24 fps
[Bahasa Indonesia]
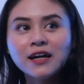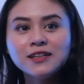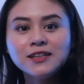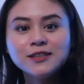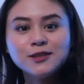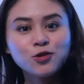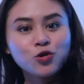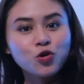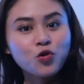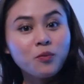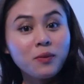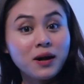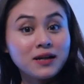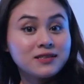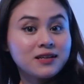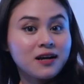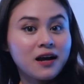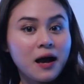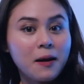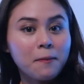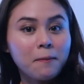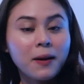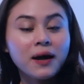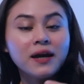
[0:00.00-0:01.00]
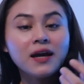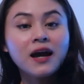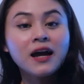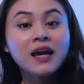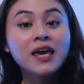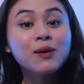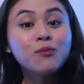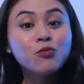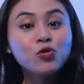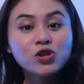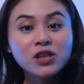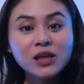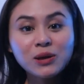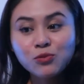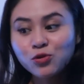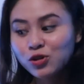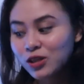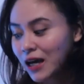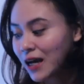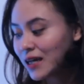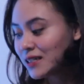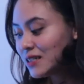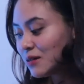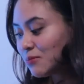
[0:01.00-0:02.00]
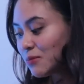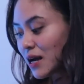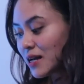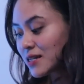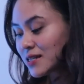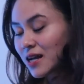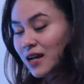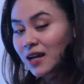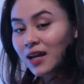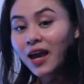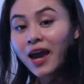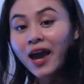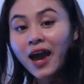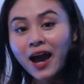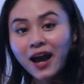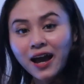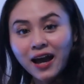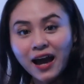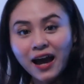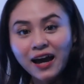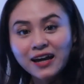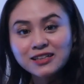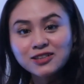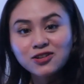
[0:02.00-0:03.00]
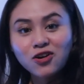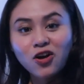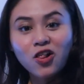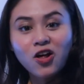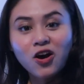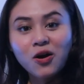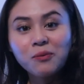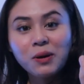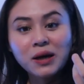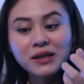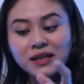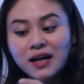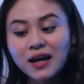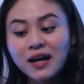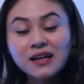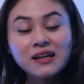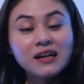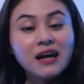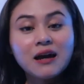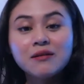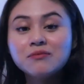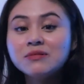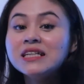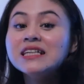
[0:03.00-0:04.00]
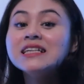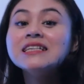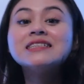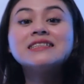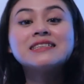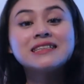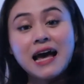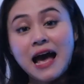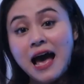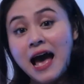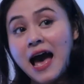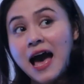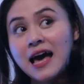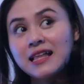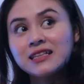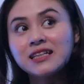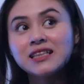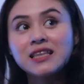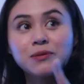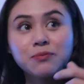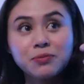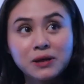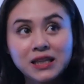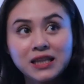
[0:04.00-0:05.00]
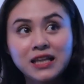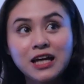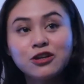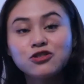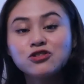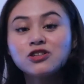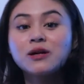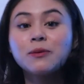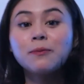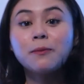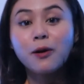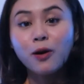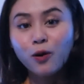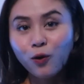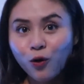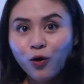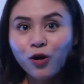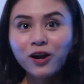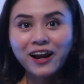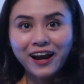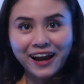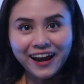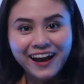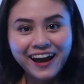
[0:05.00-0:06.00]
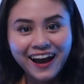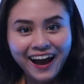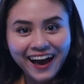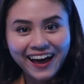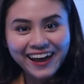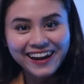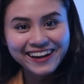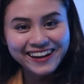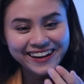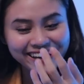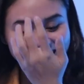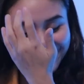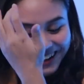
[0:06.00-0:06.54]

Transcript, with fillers: disuruh masak apa yang imut-imut aja masaknya ya guys kalau kebanyakan nggak bisa tetap kita harus ke penggorengan